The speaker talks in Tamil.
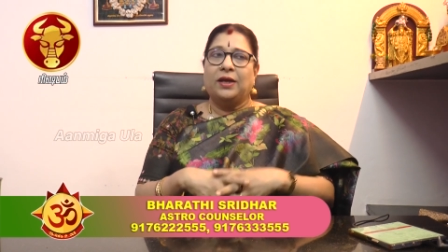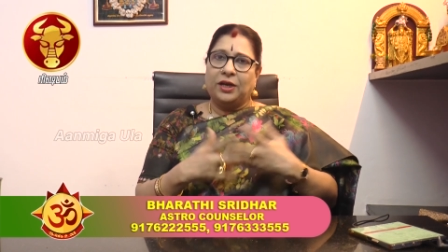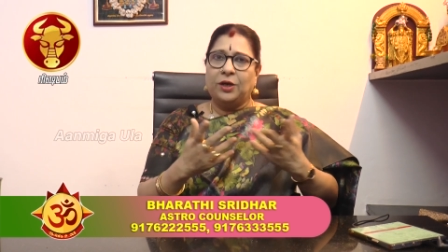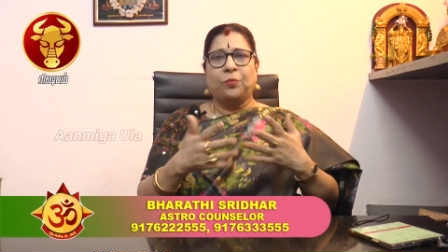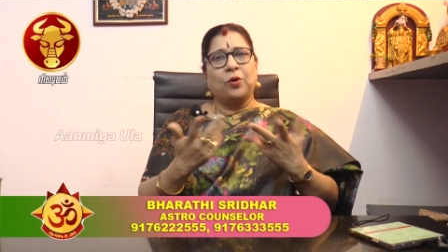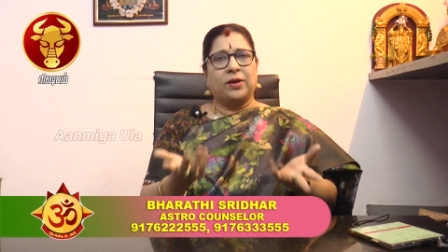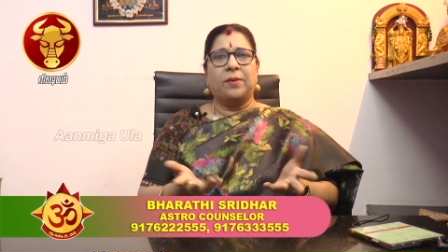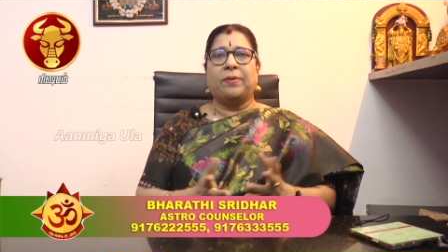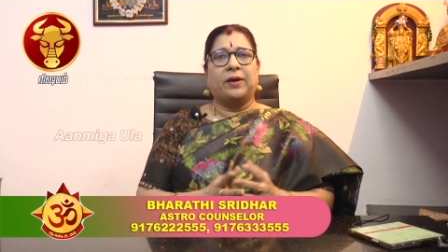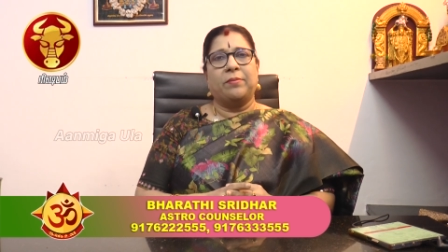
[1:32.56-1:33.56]
எடுப்போம்
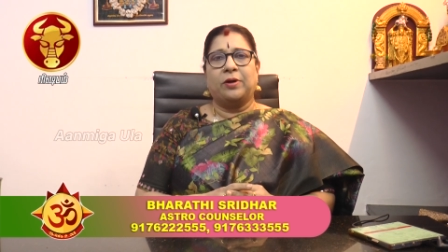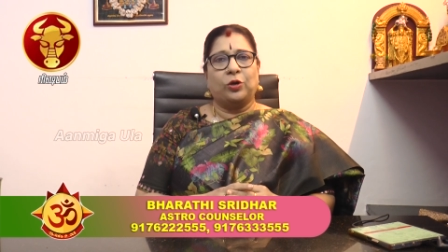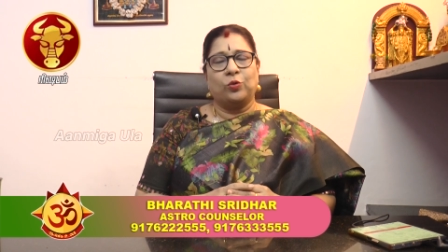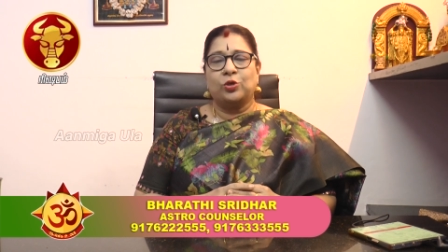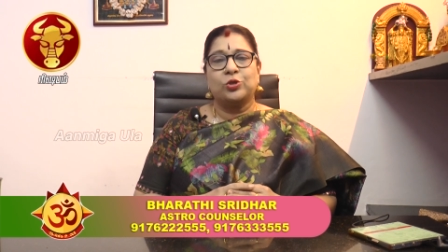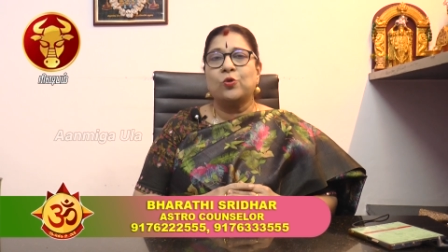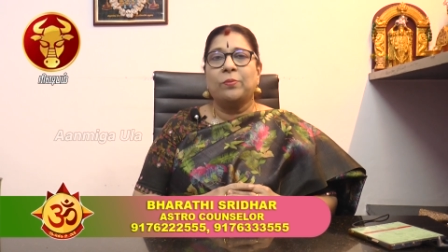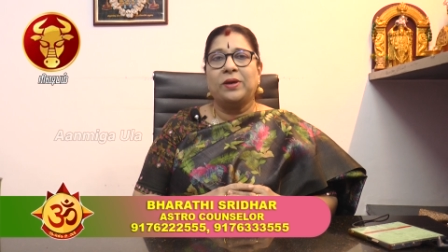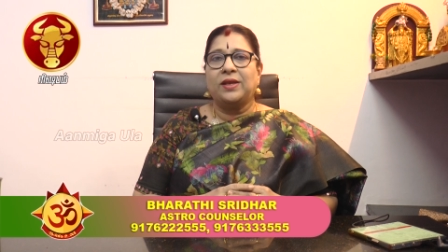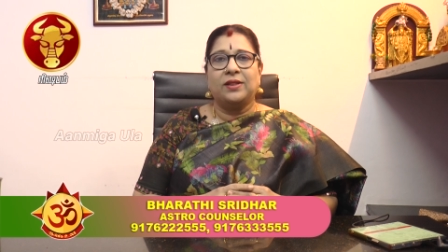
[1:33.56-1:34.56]
ஆனால் பண்ண மாட்டோம் ஒரு
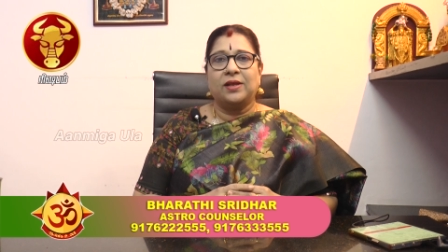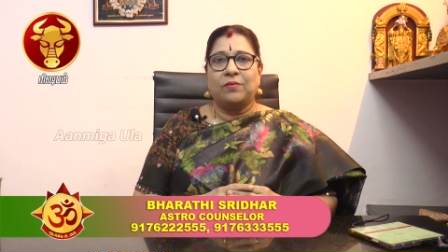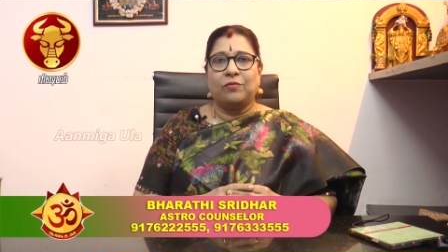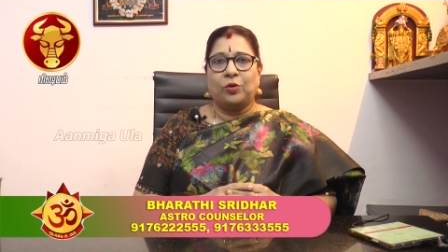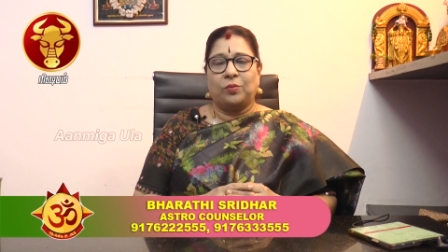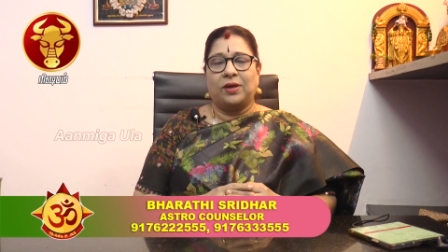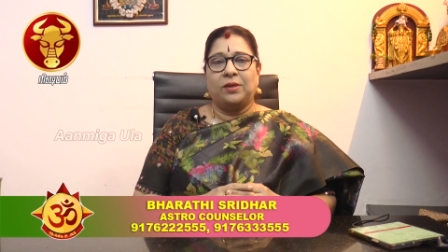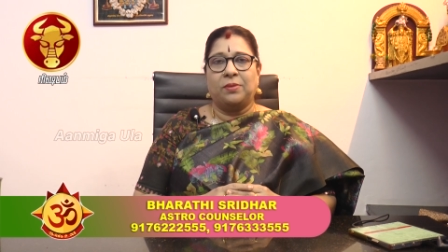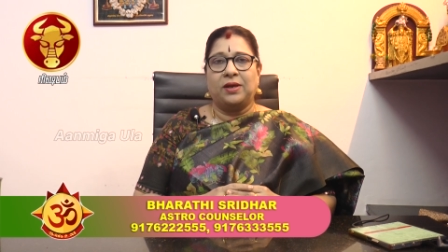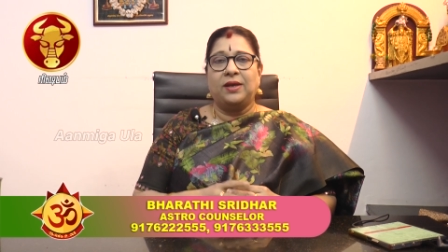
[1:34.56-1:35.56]
சோம்பேறித்தனம் வரும்
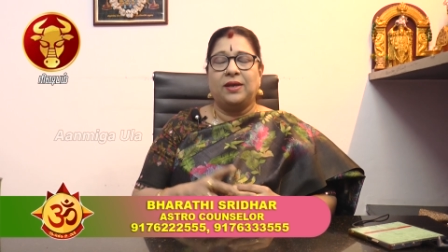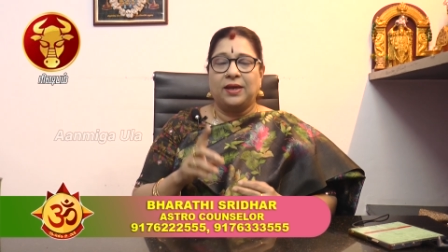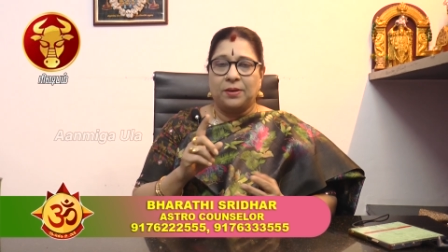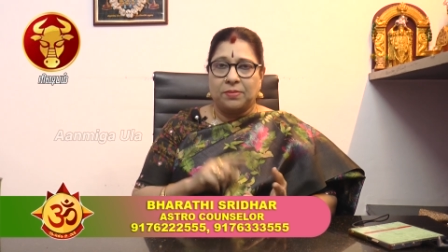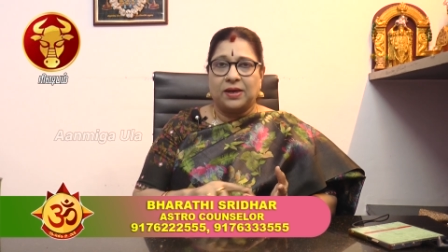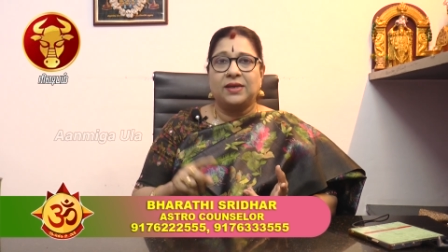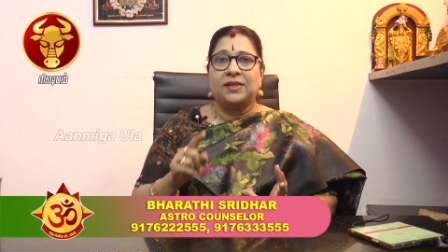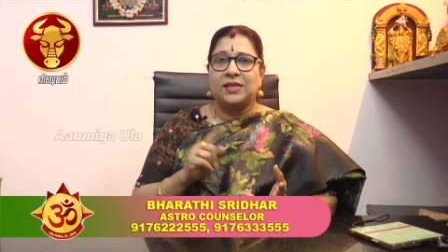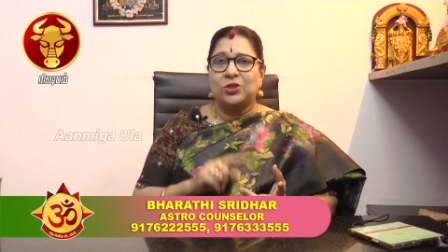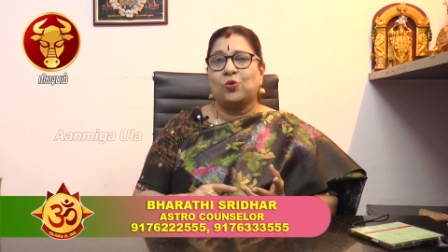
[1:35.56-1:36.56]
அது மாதிரி இன்றைக்கி
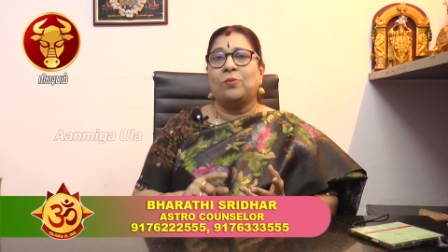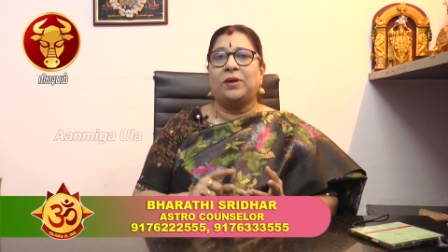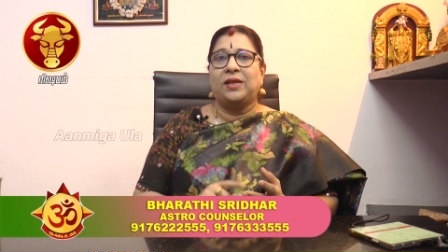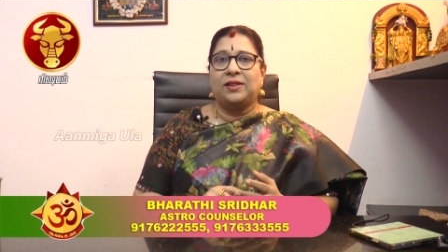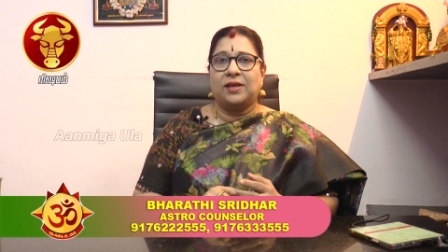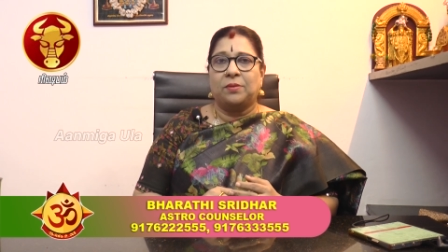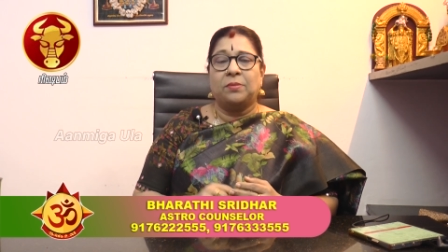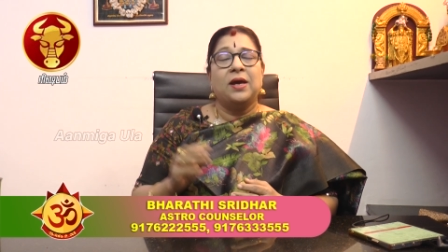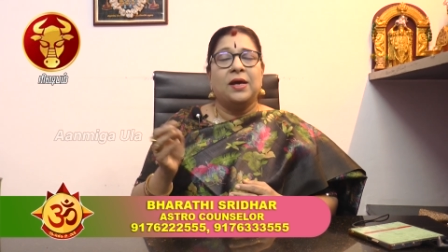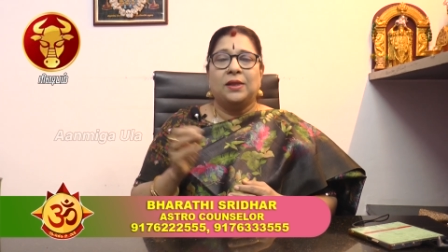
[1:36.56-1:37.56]
மறதி
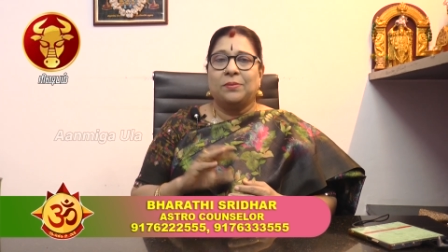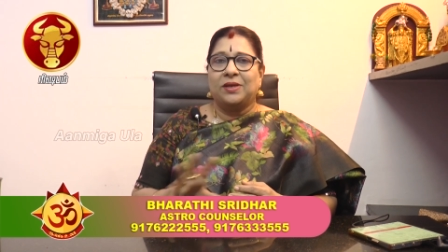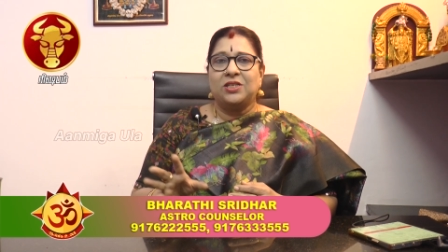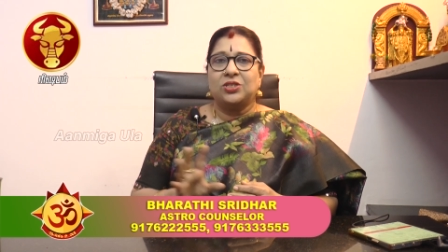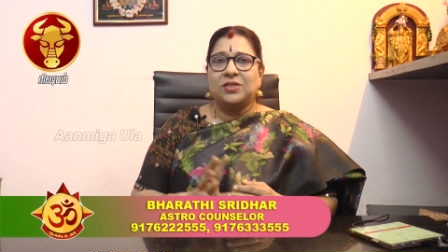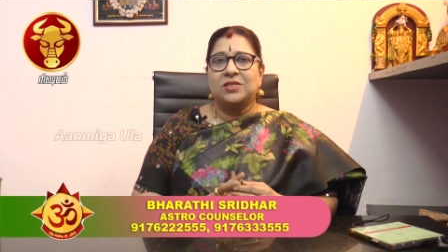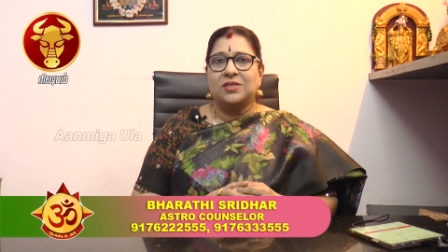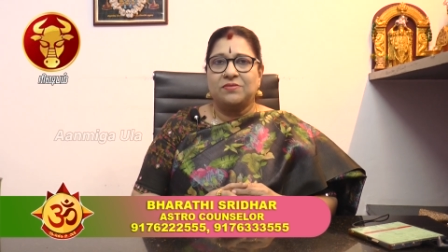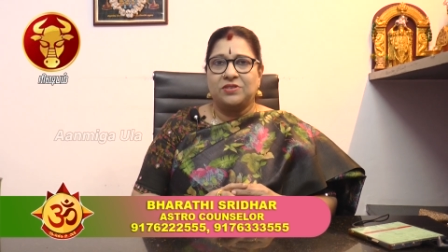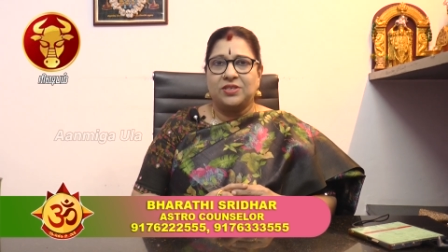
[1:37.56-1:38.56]
சோம்பேறித்தனம் இது மாதிரி சின்ன
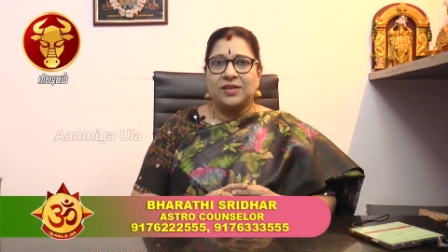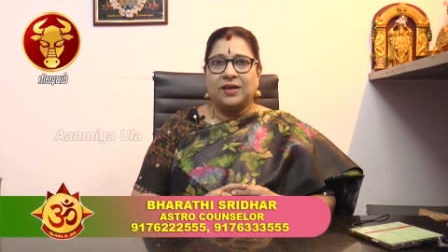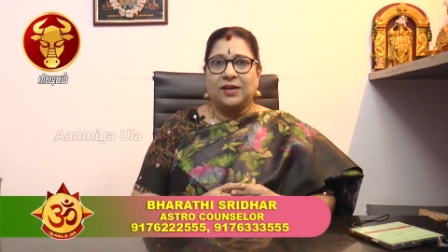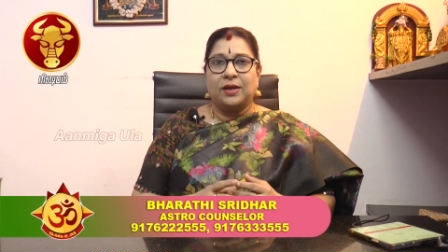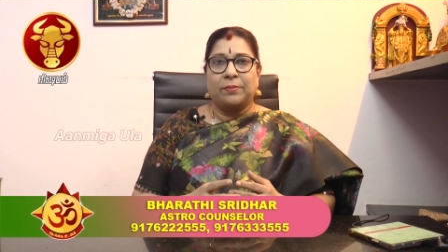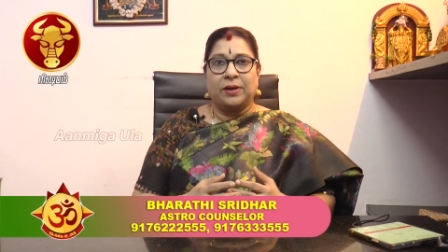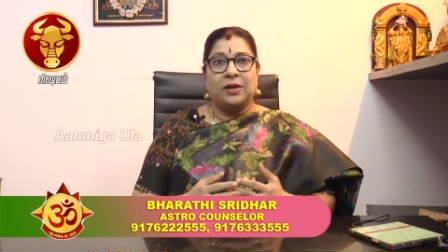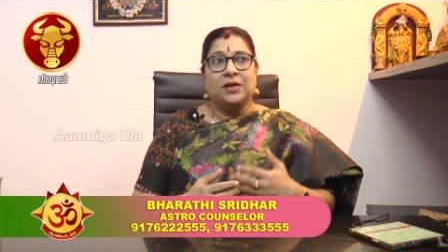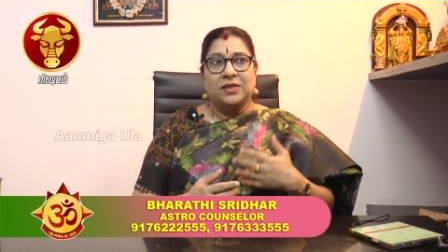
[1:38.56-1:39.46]
சின்ன விஷயங்களில் நம்ம